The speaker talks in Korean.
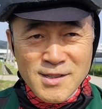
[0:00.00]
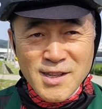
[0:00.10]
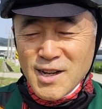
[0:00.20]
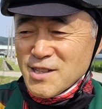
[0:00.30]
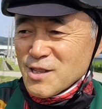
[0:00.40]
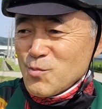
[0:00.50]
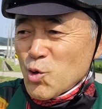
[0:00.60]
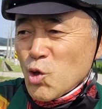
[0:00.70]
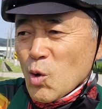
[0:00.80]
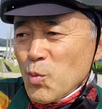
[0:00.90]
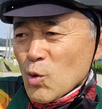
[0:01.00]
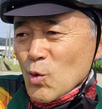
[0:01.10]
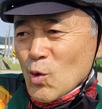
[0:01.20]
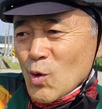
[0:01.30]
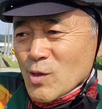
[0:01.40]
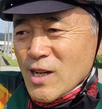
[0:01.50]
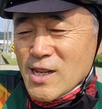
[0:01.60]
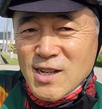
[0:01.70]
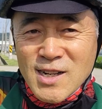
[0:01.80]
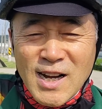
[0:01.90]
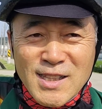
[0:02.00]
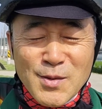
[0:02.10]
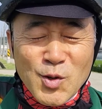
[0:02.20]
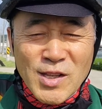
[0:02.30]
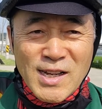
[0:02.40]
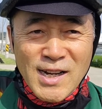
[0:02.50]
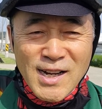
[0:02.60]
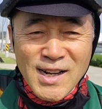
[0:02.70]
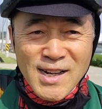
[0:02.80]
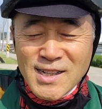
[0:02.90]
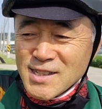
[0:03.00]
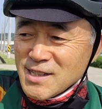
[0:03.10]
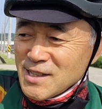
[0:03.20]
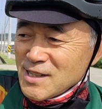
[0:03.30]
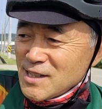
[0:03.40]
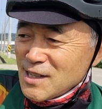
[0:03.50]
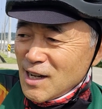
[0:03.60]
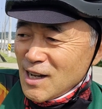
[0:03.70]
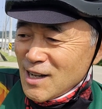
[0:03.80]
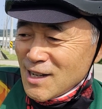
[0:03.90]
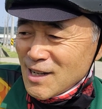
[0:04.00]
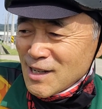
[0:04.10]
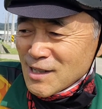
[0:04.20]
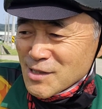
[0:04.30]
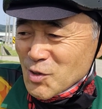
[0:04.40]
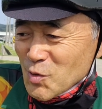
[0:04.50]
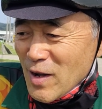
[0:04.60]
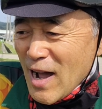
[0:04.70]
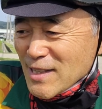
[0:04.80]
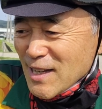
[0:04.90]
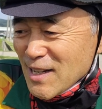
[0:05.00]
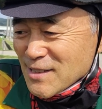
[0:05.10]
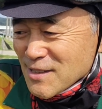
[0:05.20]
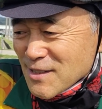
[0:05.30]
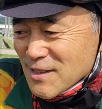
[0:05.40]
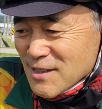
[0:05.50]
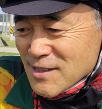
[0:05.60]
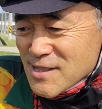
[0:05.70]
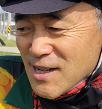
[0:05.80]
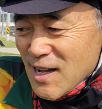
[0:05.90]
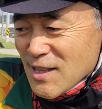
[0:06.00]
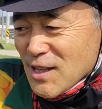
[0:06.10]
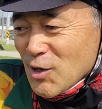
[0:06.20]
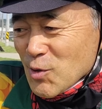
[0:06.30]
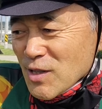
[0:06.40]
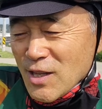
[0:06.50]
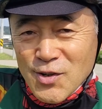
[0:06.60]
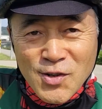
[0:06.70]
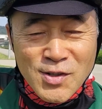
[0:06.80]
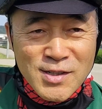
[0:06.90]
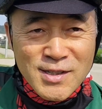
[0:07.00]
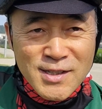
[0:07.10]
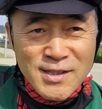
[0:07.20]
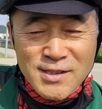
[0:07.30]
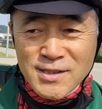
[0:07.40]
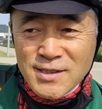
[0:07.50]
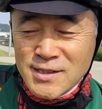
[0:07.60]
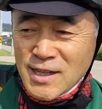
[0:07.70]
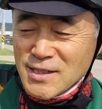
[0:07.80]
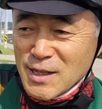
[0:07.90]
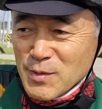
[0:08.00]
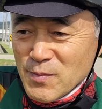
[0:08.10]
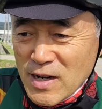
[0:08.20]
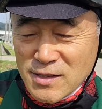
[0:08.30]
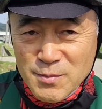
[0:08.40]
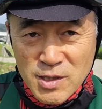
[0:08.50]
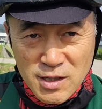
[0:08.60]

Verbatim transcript: 제가 지금 휴대폰으로 촬영을 하다 보니까 아, 조금 한계가 있어서 잘 안 나오는데요 어, 다시 한번 말씀을